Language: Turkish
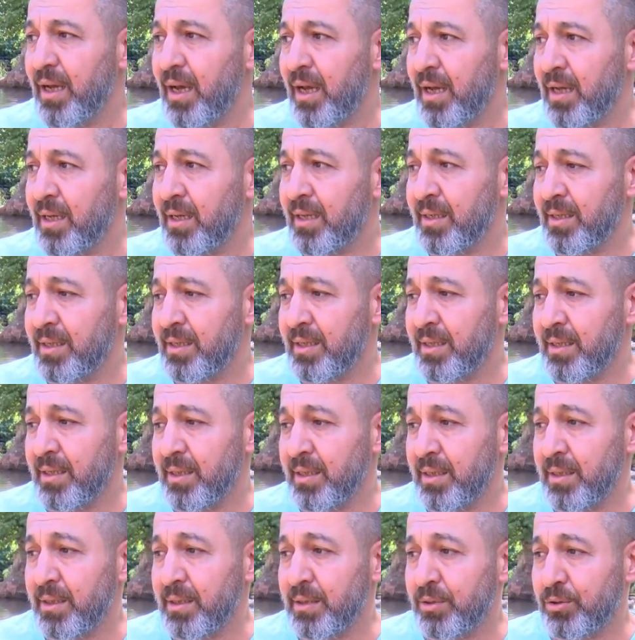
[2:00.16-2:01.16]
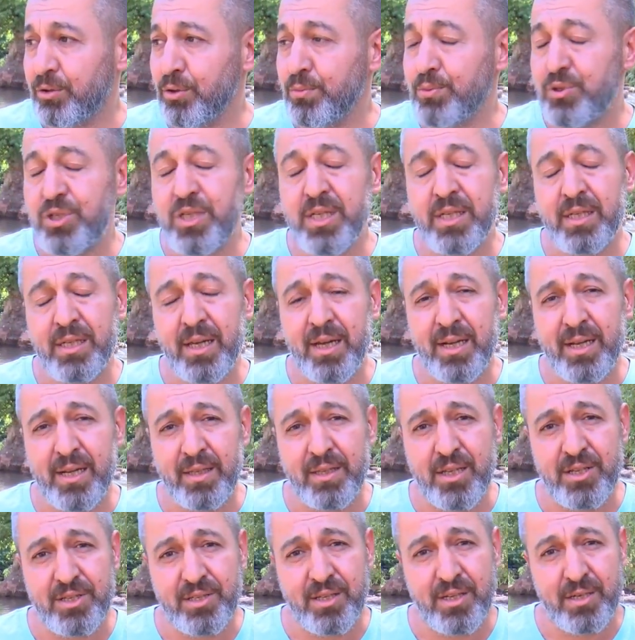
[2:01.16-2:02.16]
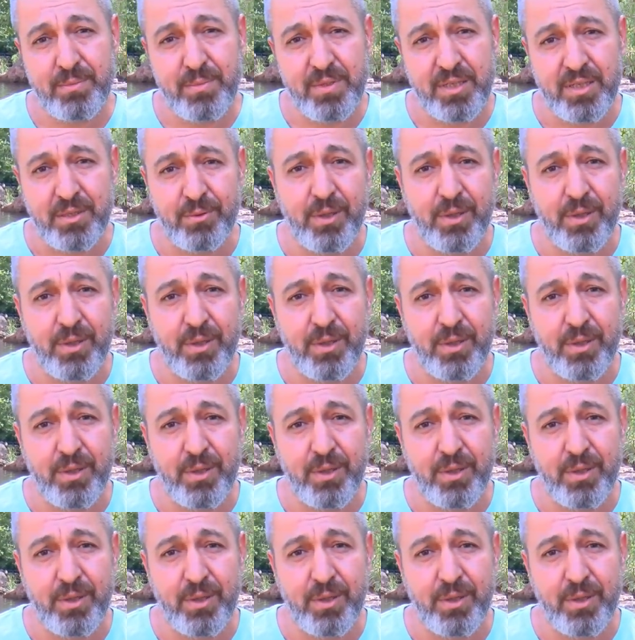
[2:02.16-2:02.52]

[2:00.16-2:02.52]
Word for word: Ee, tüm Siirtli arkadaşlarımızı,